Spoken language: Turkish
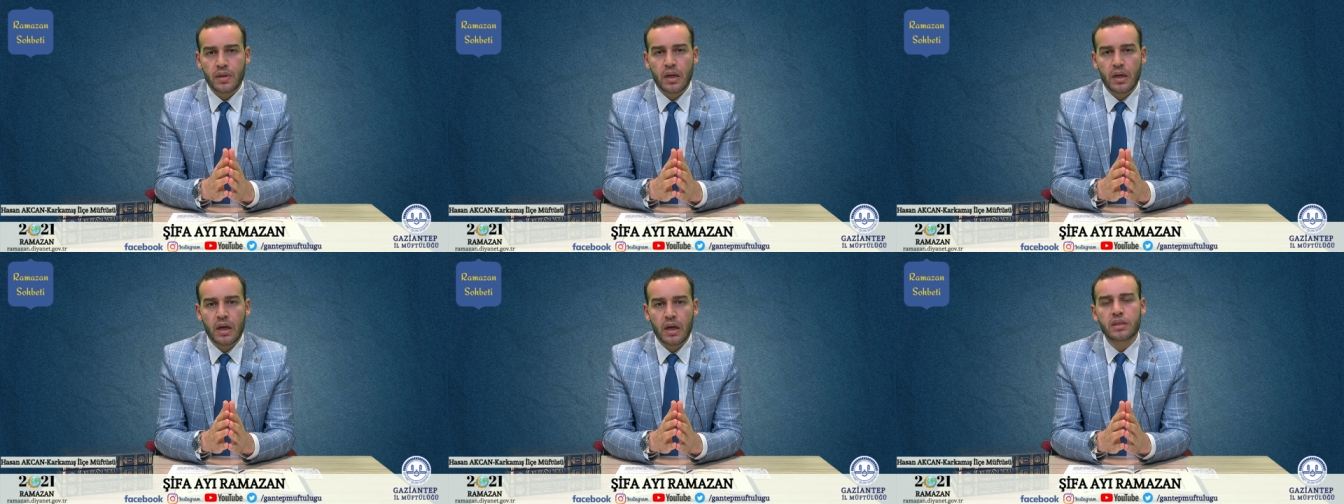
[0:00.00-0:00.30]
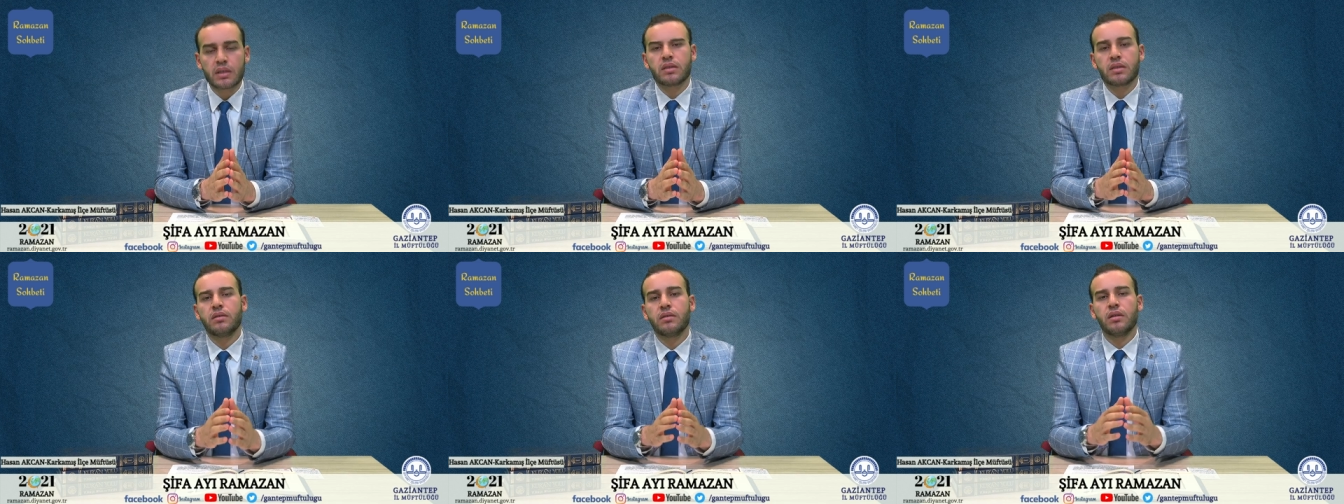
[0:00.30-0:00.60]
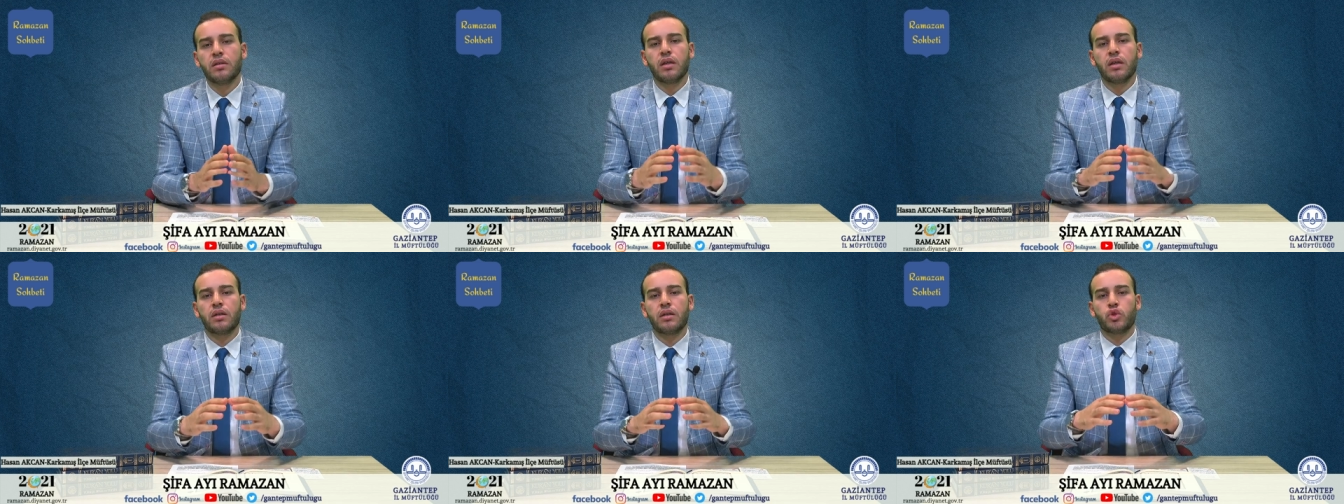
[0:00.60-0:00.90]

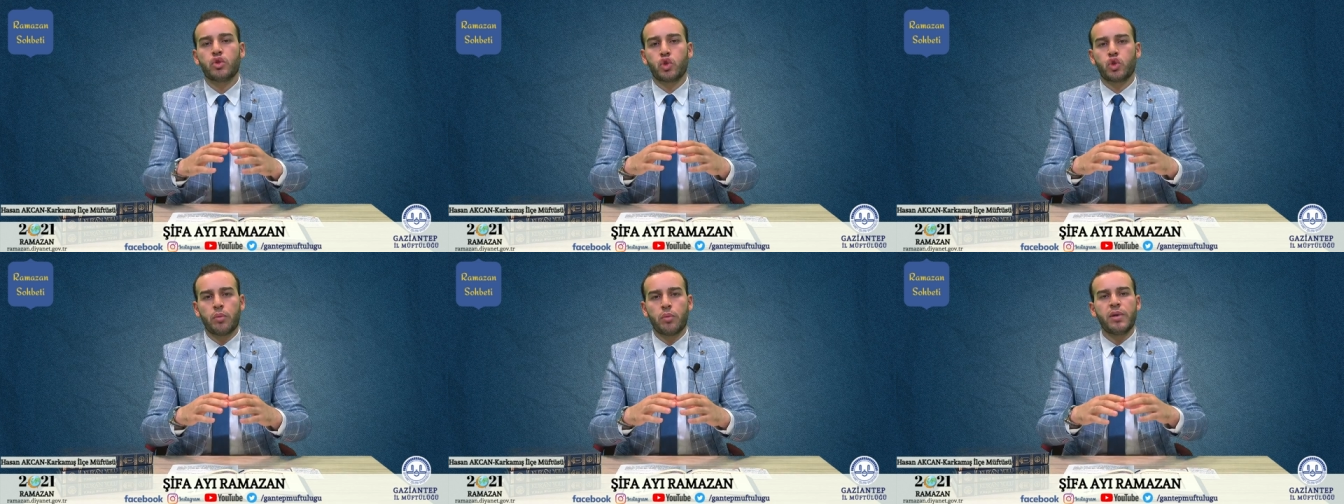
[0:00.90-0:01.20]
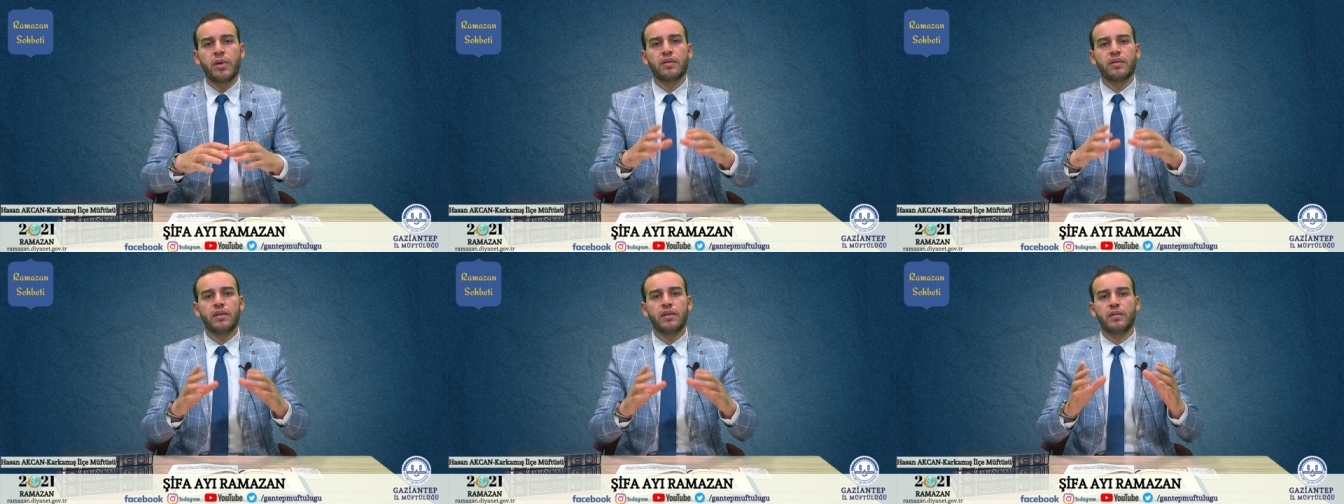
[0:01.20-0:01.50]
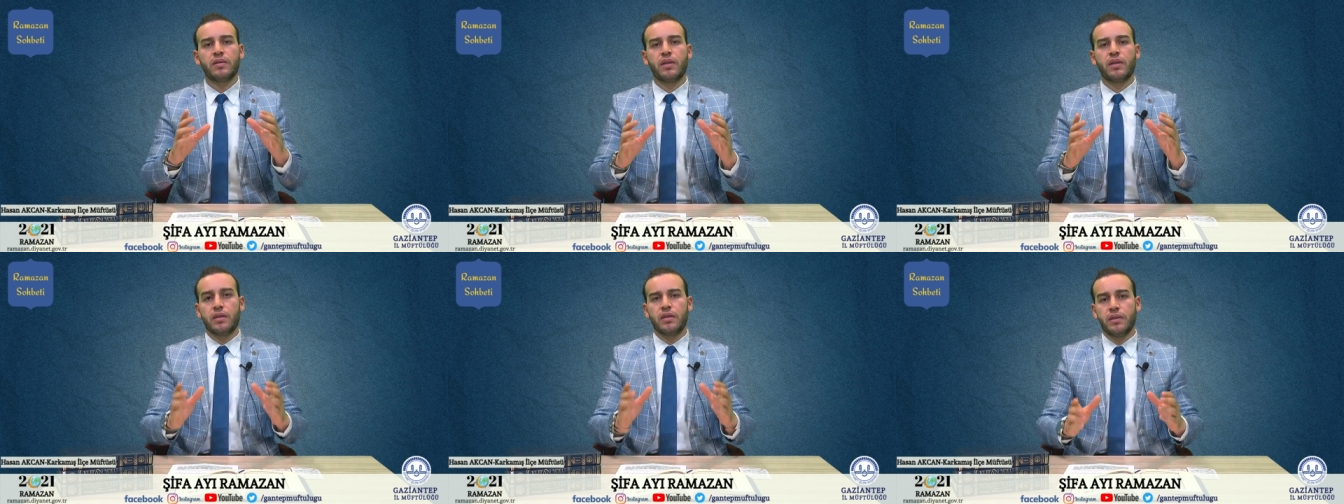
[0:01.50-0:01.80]
Aslında cömertlik
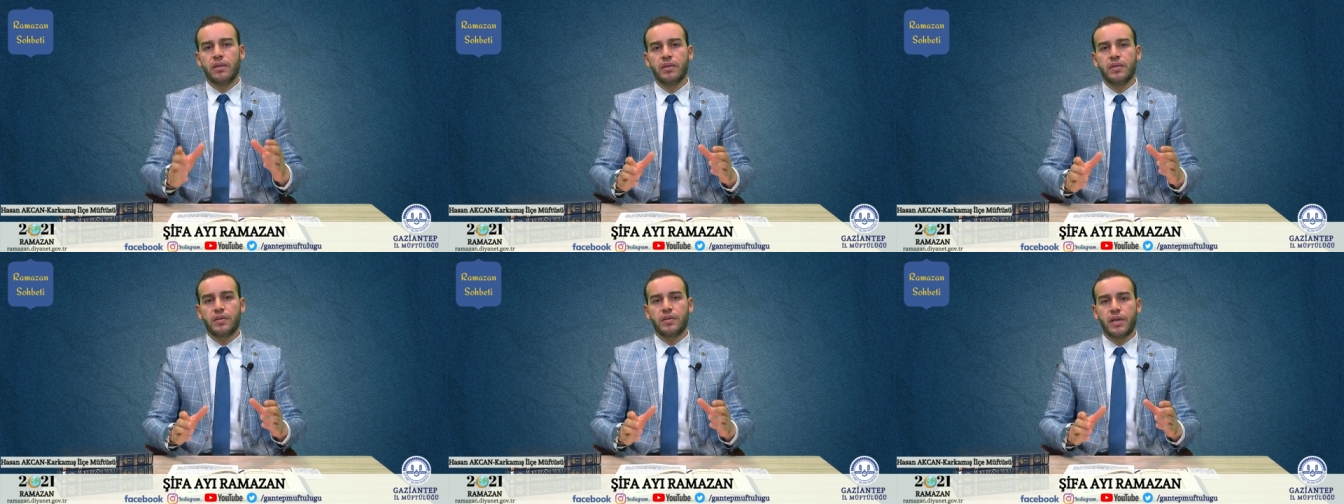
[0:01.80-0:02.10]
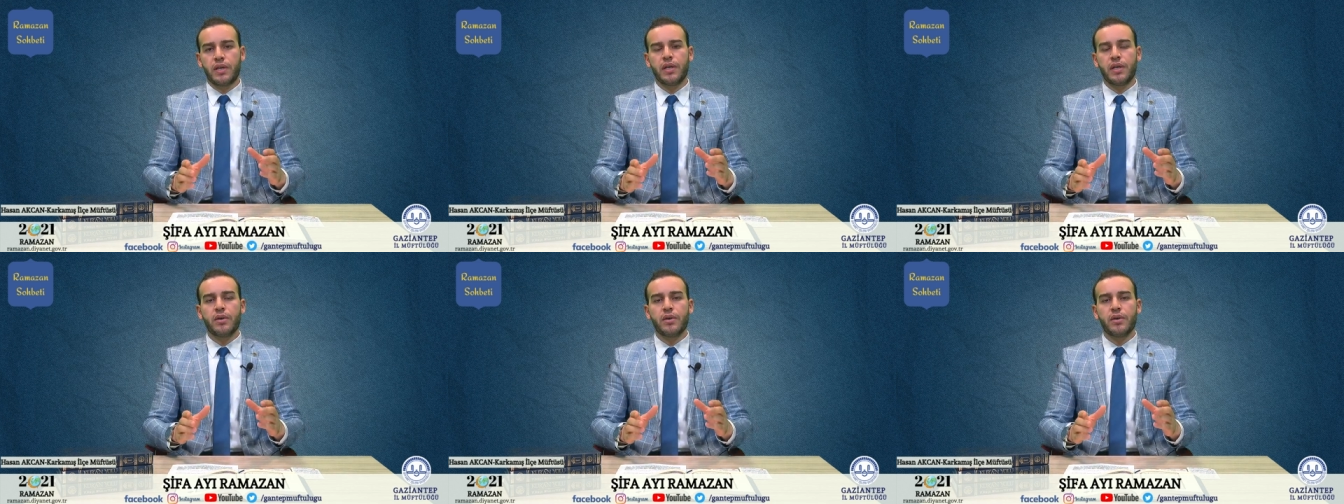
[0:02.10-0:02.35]
denilince